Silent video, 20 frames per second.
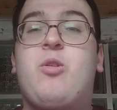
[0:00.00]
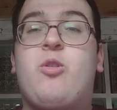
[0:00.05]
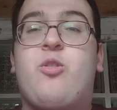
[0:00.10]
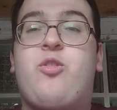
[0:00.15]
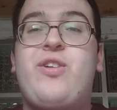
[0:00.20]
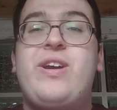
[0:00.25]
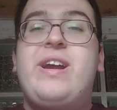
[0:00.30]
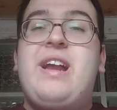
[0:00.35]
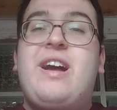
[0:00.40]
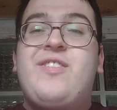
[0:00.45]
m'ont
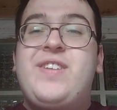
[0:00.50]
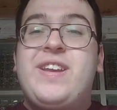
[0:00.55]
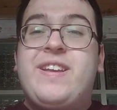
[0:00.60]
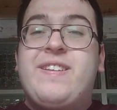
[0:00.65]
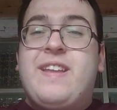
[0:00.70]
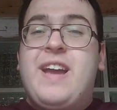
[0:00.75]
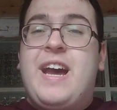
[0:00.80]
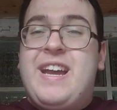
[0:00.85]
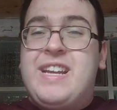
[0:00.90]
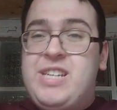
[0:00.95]
fait la
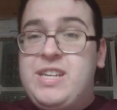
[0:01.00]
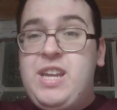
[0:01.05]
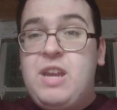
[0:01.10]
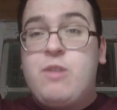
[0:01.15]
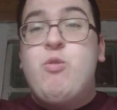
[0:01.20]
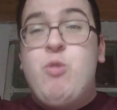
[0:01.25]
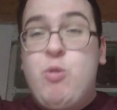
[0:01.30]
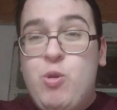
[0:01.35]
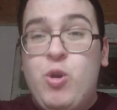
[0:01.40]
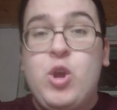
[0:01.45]
fiesta j'ai
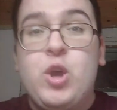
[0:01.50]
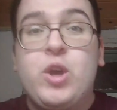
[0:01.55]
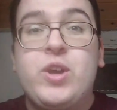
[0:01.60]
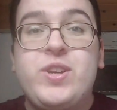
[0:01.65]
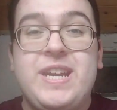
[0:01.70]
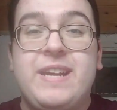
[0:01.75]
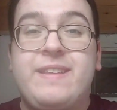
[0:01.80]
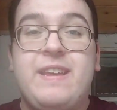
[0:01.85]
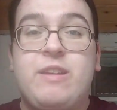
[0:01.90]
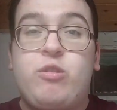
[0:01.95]
vous.
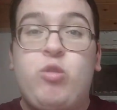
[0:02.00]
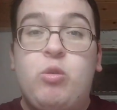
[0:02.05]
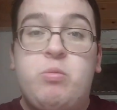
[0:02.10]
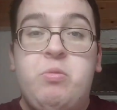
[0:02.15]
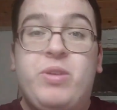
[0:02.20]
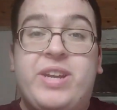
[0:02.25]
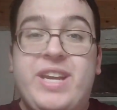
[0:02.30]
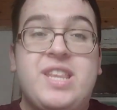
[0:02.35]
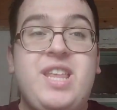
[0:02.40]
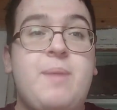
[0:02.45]
J'étais sur
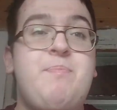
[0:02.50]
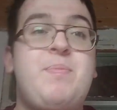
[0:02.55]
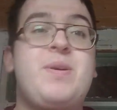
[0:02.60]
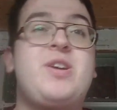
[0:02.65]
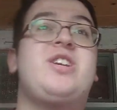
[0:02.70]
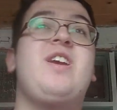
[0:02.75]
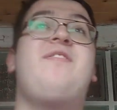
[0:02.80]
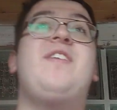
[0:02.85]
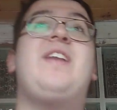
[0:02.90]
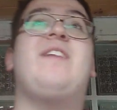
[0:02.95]
mon
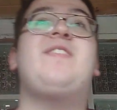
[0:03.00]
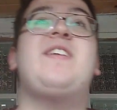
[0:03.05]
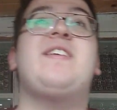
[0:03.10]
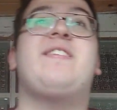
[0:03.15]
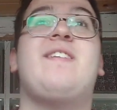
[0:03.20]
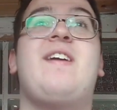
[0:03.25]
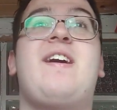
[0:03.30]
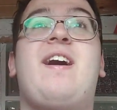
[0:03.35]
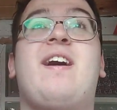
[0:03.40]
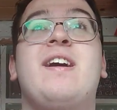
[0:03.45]
canapé, j'ai fait la
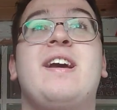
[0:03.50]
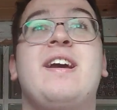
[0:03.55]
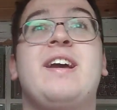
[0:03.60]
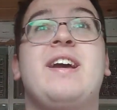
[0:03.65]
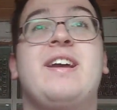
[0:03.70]
fiesta.